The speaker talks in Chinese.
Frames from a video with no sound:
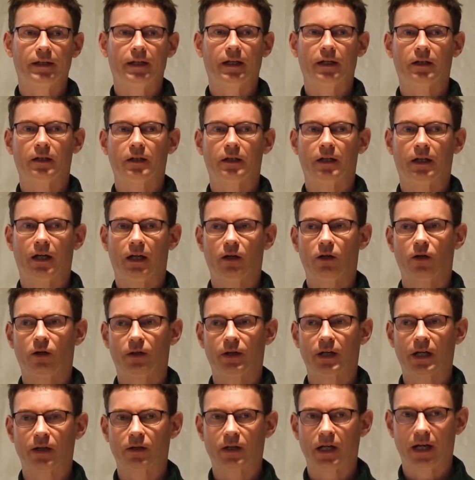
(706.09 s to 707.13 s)
要然后
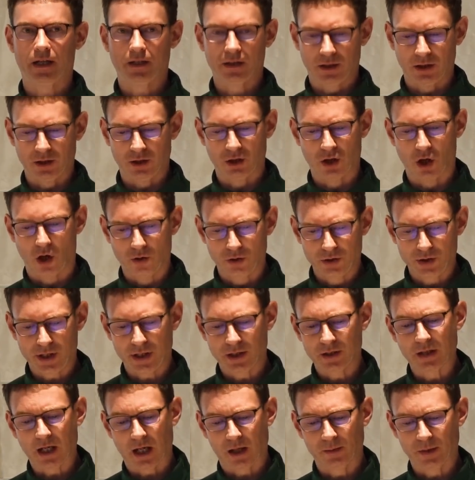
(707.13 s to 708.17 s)
要开始重
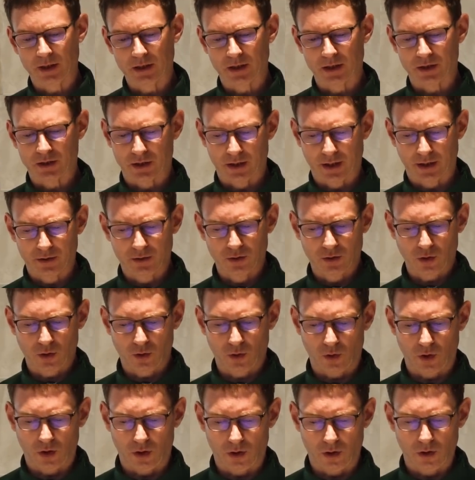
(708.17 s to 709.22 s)
建他们的生
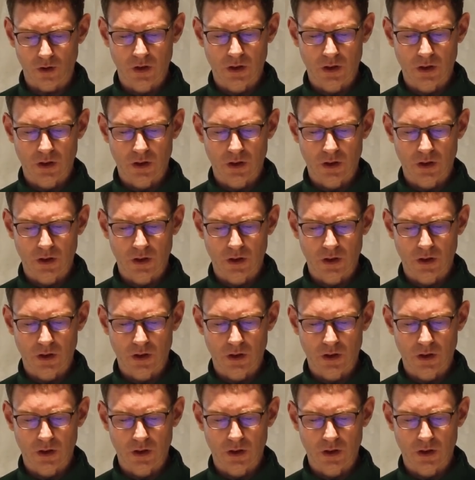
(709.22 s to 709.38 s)
活。